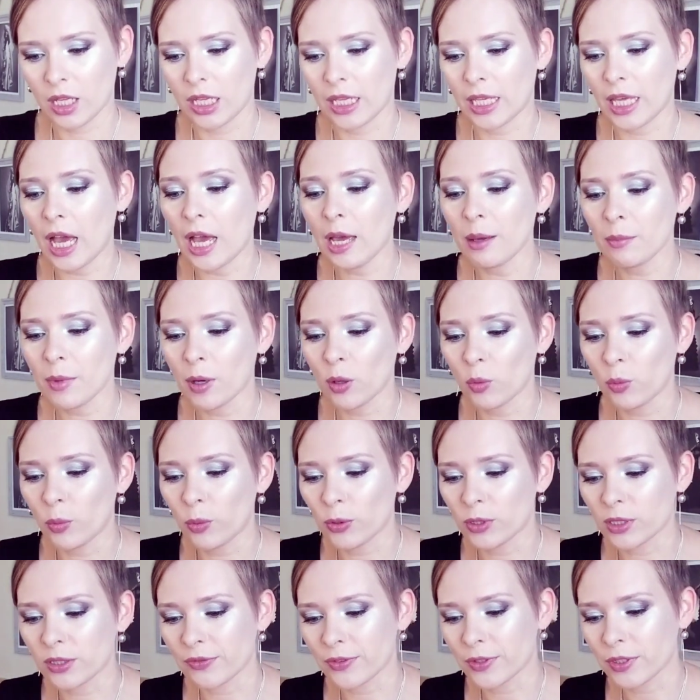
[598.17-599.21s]
Я им могу
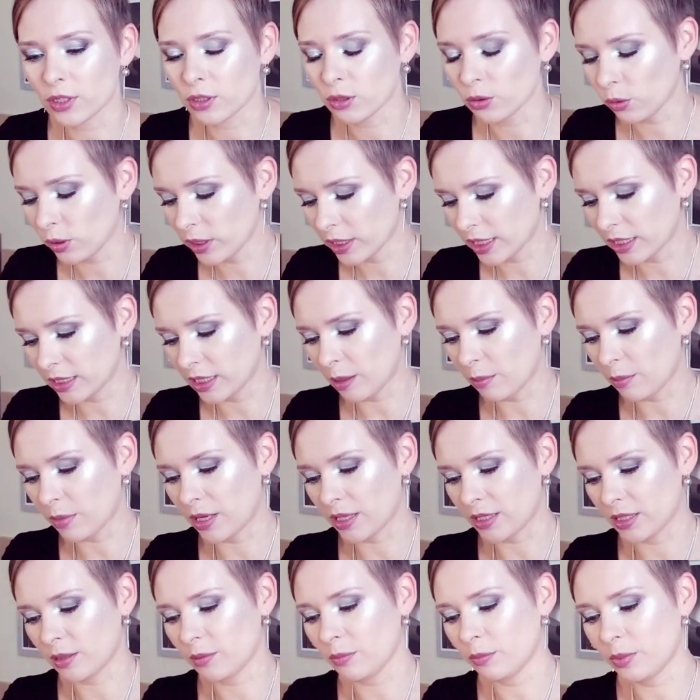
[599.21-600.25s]
пользоваться только
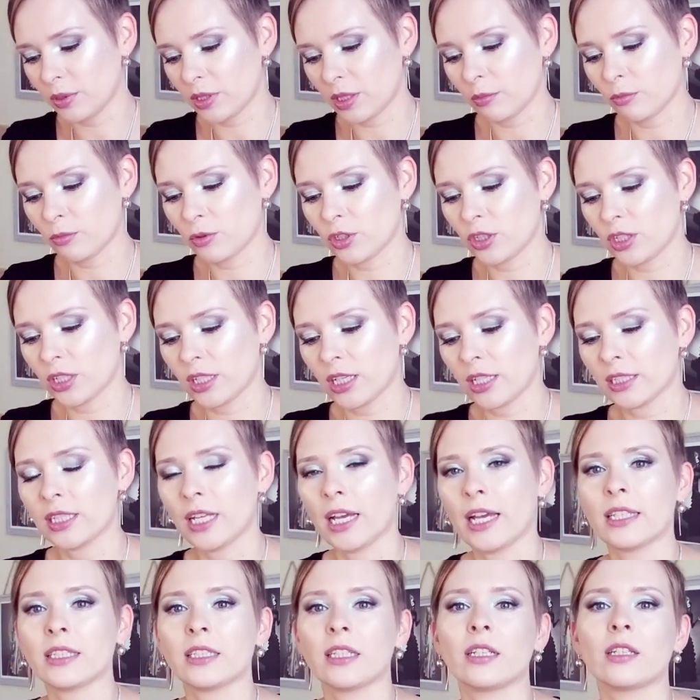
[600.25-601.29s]
намазом, потому что
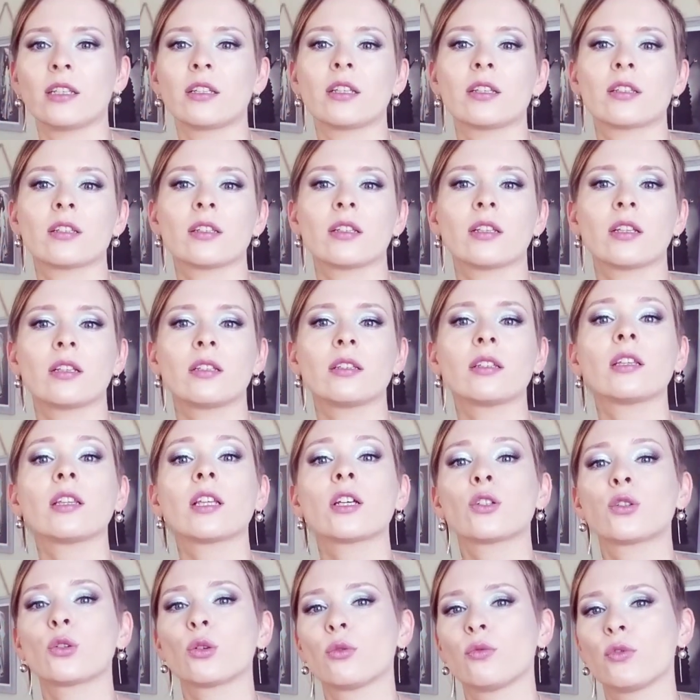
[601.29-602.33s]
когда я
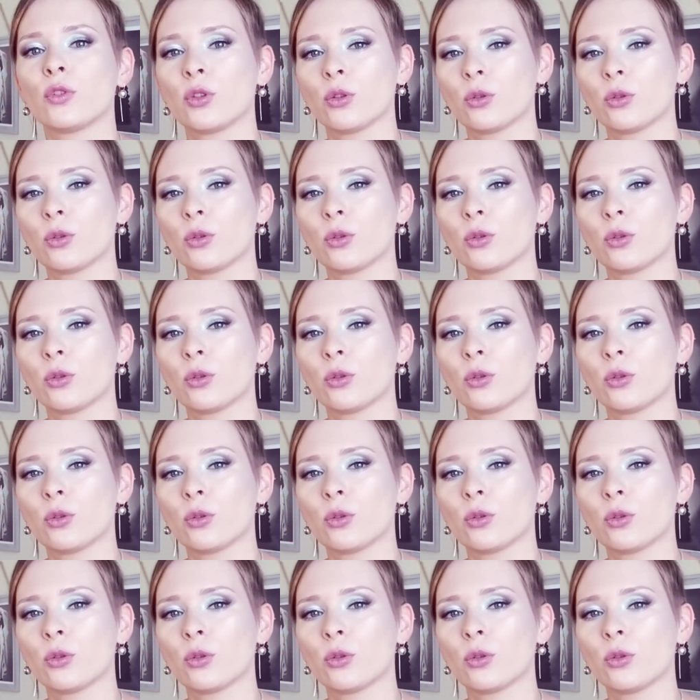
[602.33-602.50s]
наношу его